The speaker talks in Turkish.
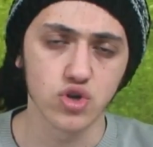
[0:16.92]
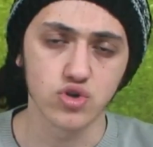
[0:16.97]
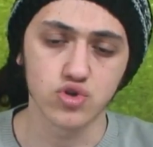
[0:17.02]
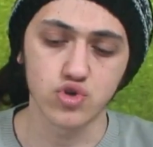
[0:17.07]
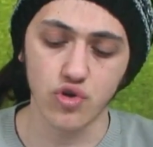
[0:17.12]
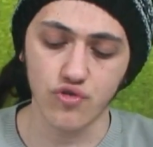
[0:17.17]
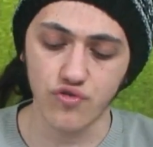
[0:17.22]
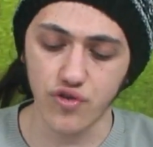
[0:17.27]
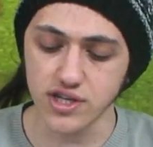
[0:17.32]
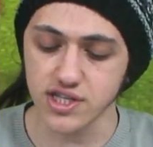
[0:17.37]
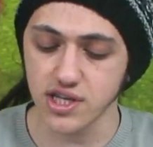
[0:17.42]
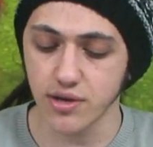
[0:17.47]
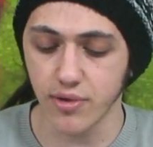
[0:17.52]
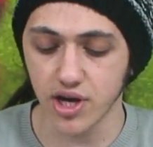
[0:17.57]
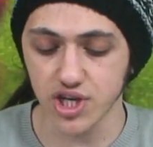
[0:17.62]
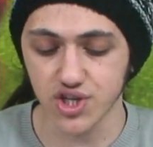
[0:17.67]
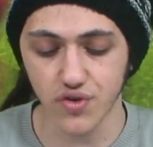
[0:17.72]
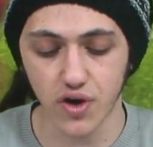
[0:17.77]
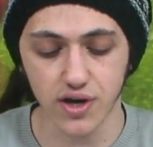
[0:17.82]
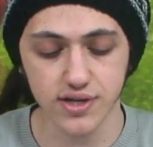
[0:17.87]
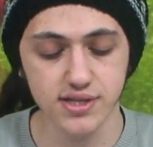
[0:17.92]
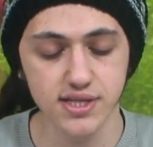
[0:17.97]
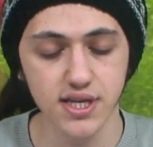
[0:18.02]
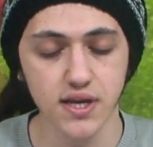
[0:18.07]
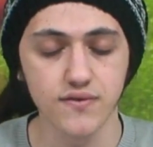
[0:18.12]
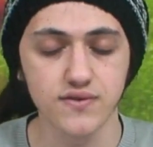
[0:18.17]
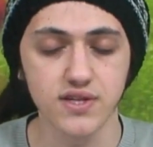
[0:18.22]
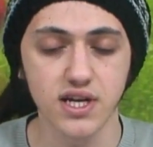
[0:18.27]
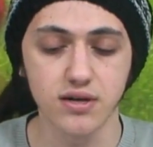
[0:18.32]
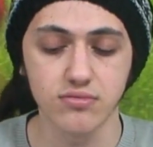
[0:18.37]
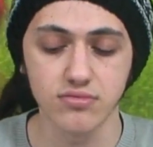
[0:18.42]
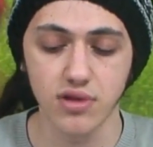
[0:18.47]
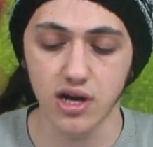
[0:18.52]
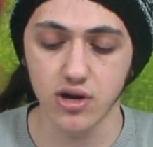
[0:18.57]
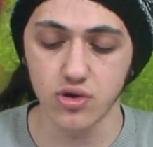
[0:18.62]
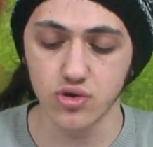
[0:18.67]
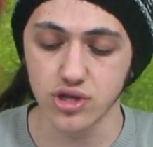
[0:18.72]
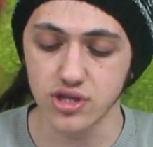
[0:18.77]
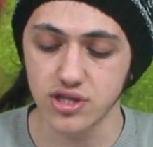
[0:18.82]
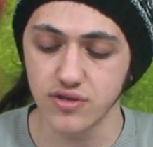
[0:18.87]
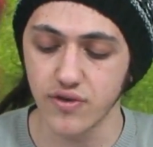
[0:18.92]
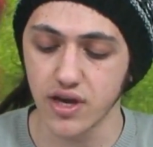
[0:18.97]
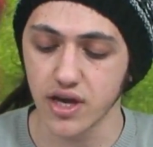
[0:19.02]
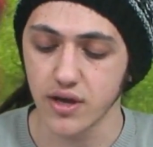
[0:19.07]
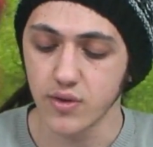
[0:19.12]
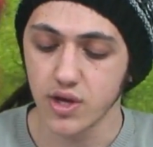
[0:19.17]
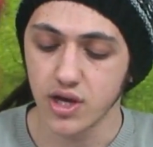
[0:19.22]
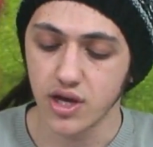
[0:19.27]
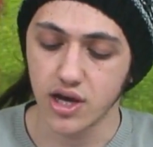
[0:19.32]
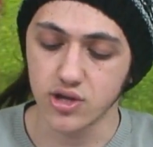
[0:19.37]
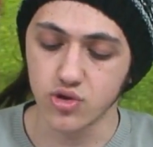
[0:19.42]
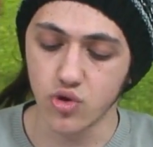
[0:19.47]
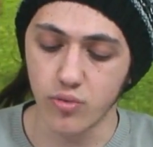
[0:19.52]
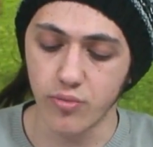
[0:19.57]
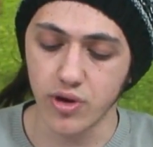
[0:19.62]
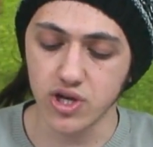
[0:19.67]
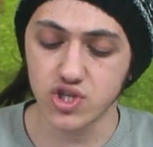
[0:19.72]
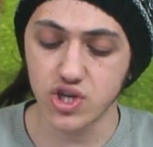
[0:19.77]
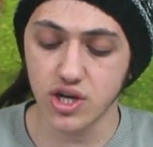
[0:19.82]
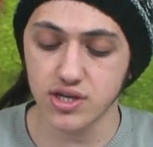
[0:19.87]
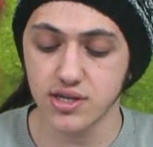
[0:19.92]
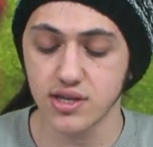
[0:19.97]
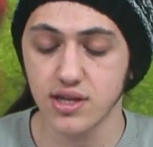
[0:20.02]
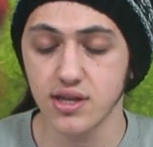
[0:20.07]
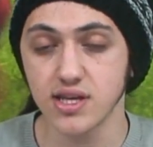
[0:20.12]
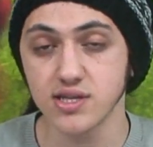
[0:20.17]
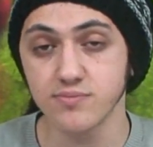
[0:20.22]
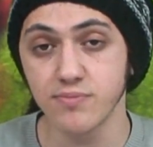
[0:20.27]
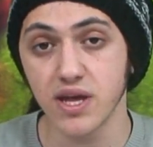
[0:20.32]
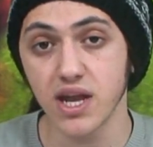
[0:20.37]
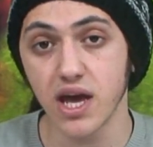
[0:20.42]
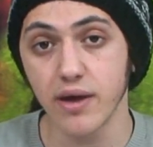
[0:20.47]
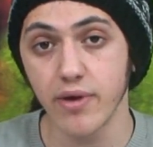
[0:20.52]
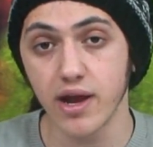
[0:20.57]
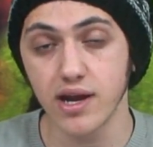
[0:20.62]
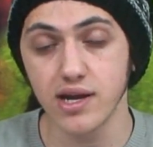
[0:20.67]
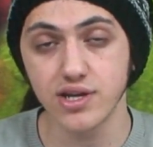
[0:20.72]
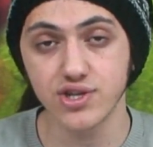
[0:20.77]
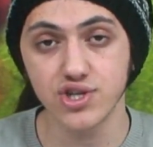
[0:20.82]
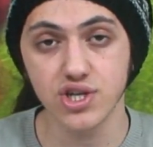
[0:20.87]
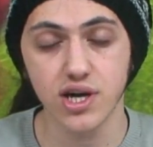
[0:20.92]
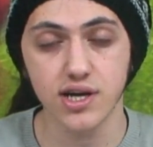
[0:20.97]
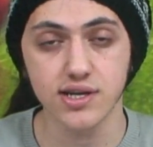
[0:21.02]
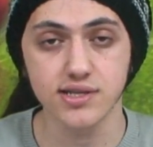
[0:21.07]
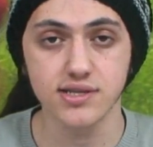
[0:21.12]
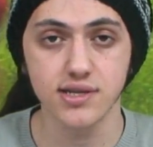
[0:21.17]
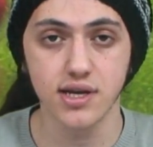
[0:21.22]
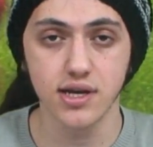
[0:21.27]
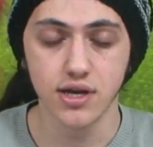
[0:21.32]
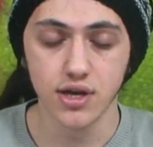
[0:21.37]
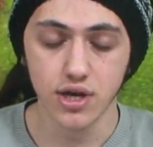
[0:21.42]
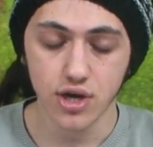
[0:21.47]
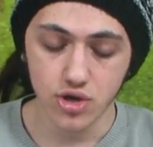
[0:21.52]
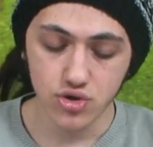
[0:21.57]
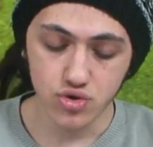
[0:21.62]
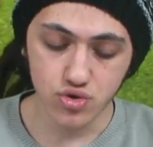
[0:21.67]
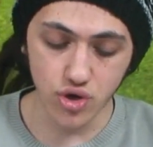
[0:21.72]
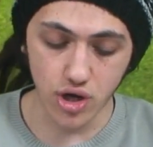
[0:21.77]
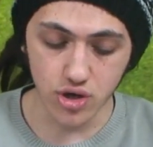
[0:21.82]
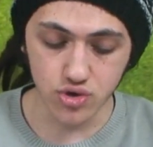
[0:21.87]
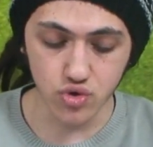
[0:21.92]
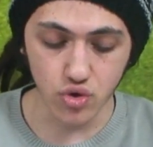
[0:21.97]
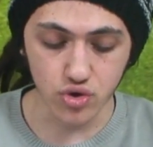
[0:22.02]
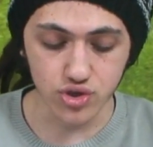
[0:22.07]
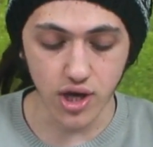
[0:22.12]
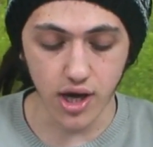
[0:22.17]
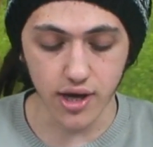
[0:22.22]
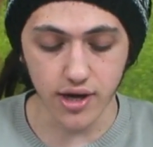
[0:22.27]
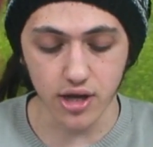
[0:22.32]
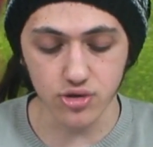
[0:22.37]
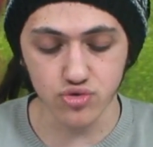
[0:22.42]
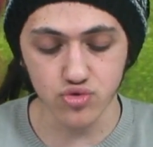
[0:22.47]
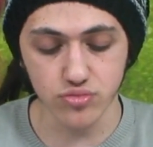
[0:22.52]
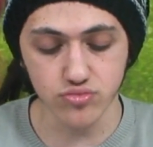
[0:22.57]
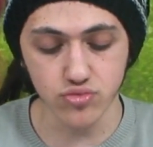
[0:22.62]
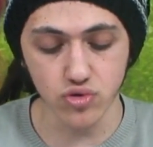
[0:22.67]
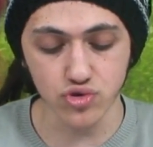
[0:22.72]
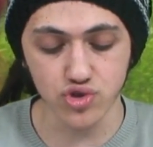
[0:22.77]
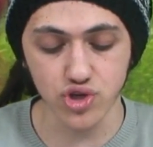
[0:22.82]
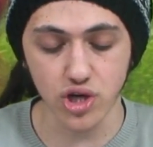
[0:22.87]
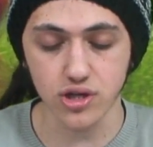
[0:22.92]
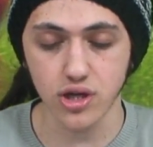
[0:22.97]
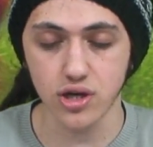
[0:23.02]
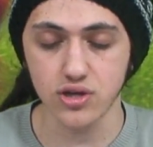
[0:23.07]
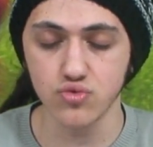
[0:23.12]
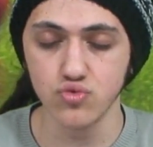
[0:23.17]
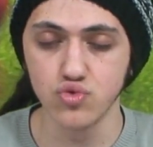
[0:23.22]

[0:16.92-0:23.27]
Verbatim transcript: çok fazla maç vardı. Zayıf takımlarla oynadı ve hani o maçlardan en az beraberlik çıkartsa şu an çok daha rahat durumda olacaklardı.